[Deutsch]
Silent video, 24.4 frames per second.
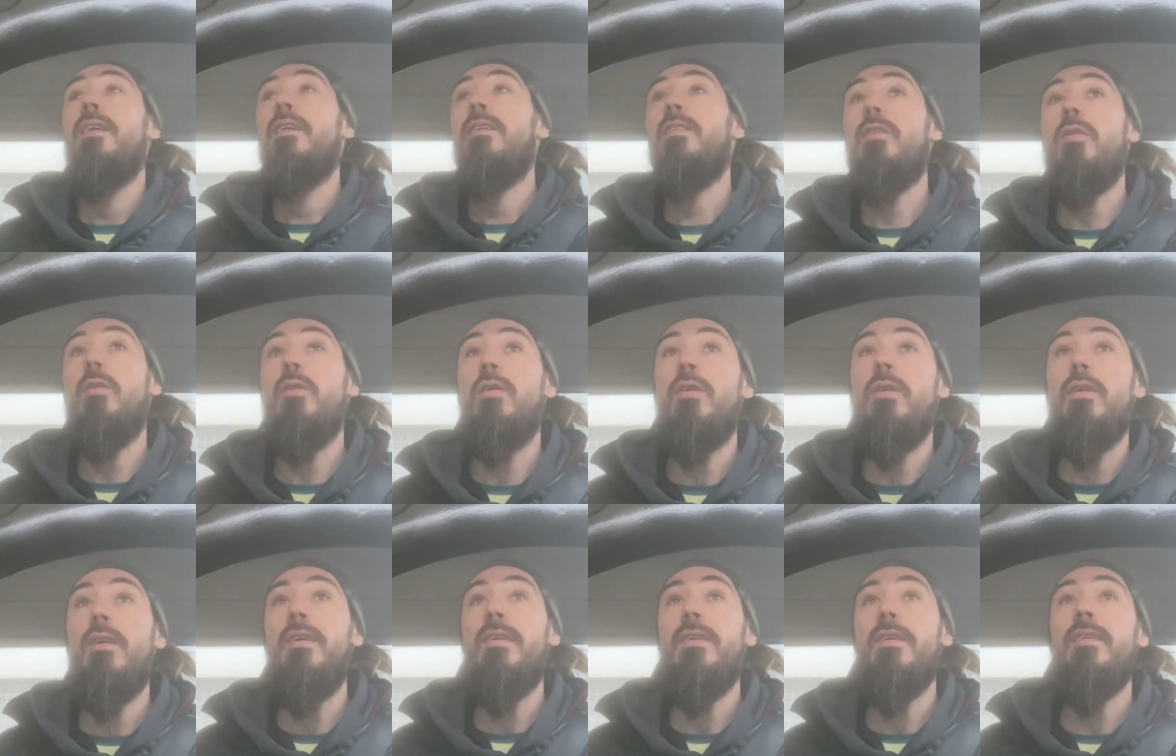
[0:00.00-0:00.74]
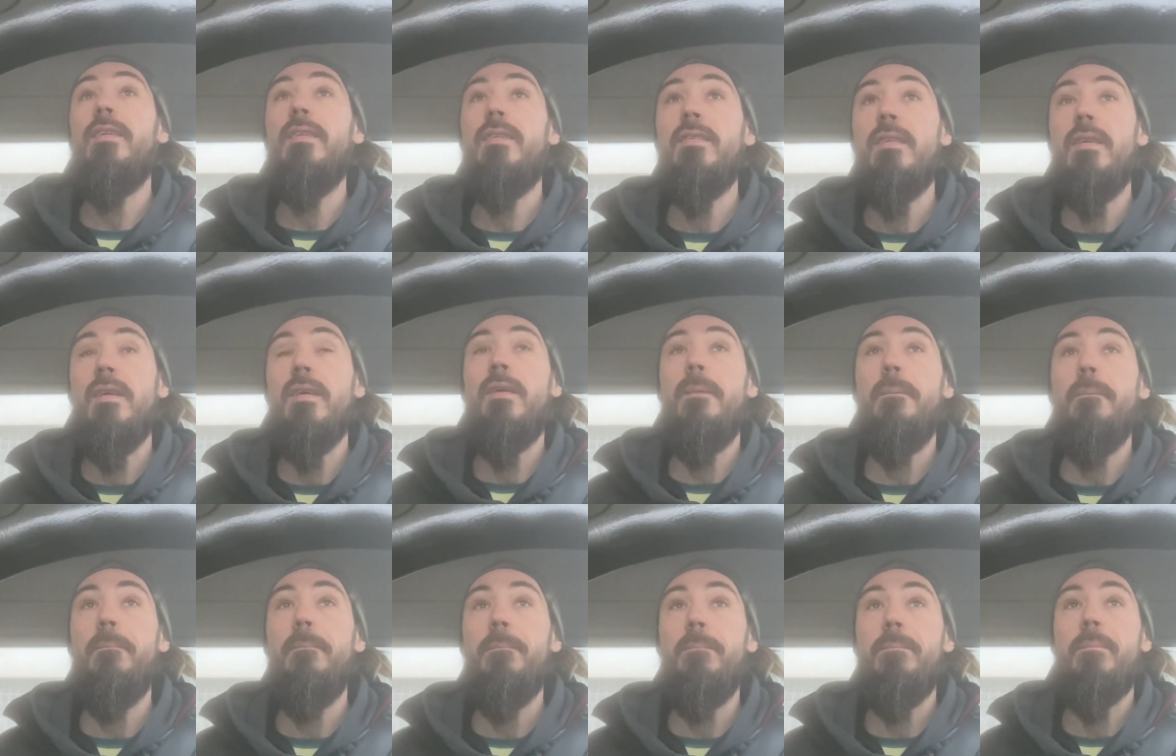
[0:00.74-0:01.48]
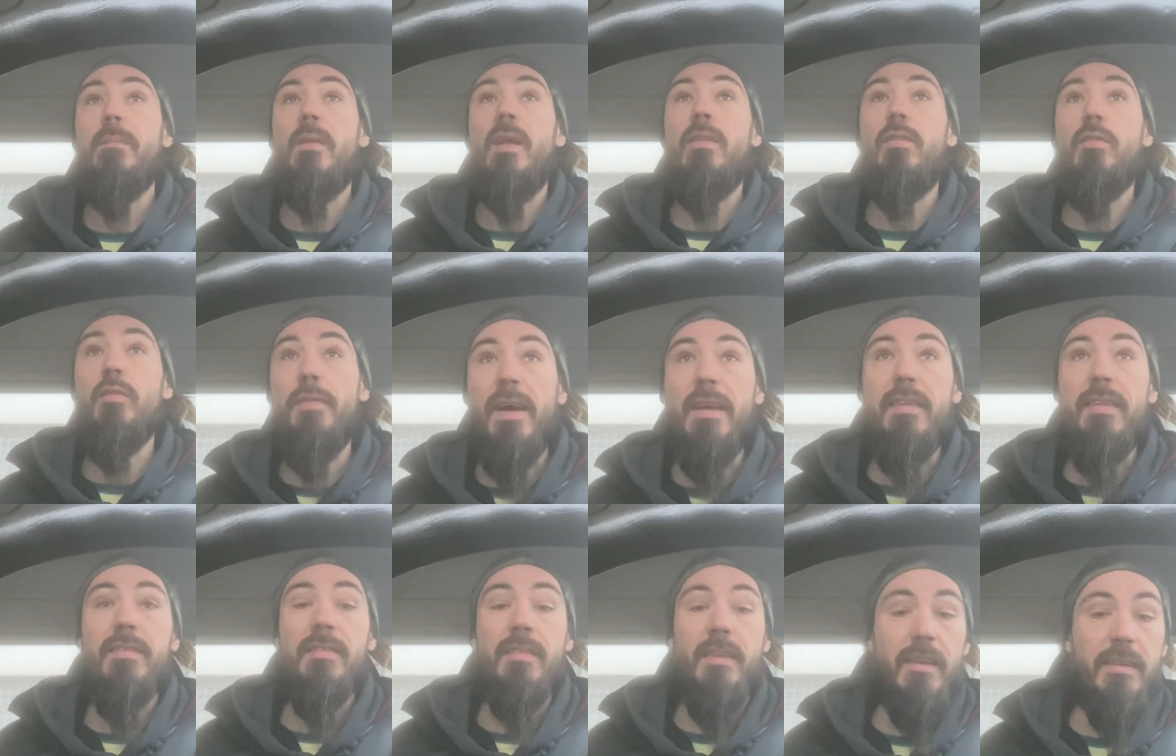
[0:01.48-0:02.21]
So, und ähm, zu
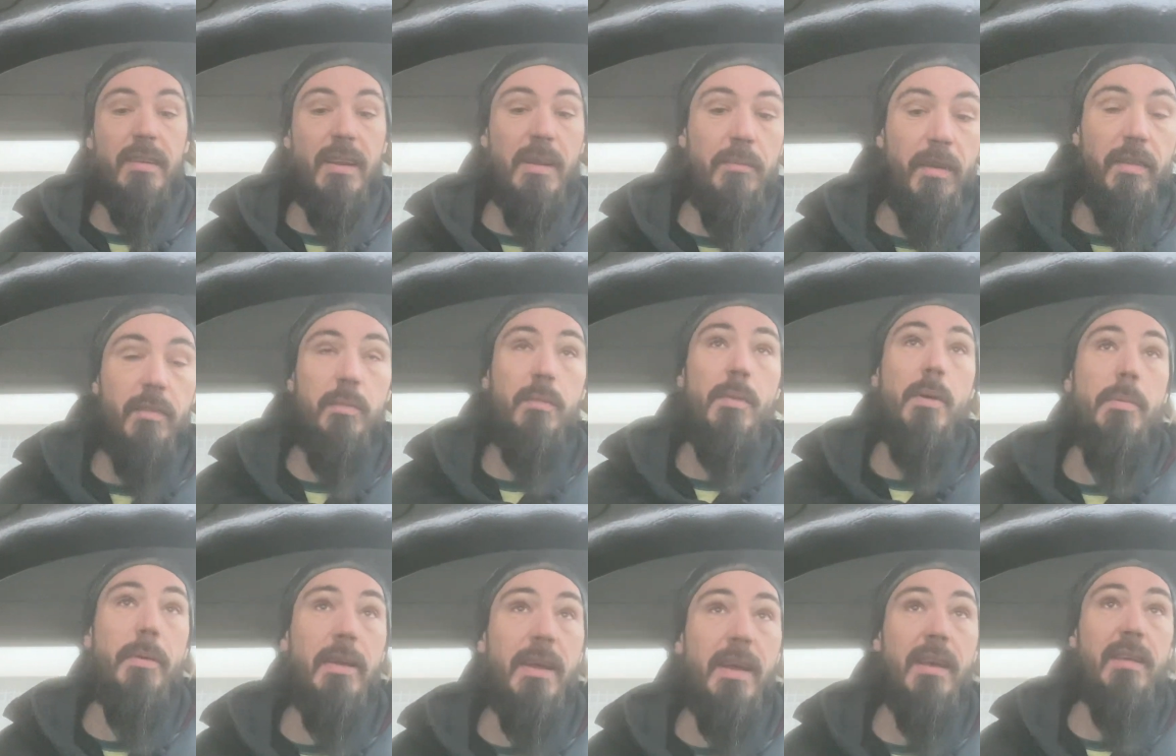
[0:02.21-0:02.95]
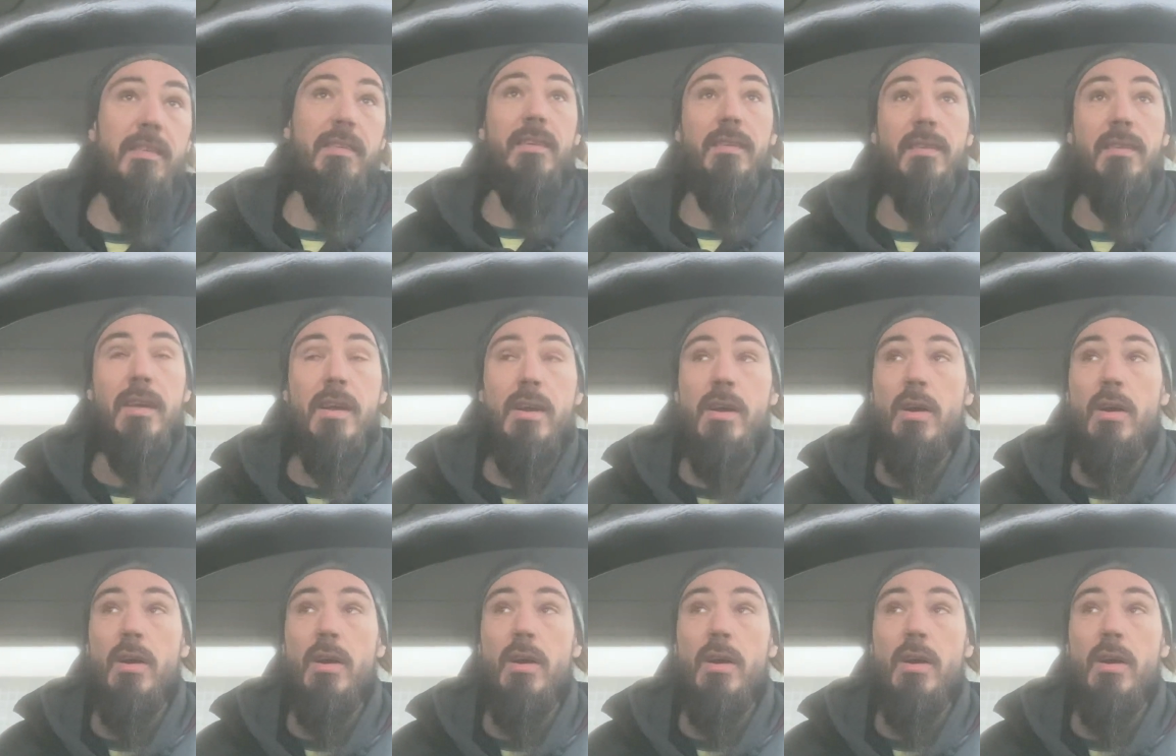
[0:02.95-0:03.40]
wachsen an dem, was mir begegnet.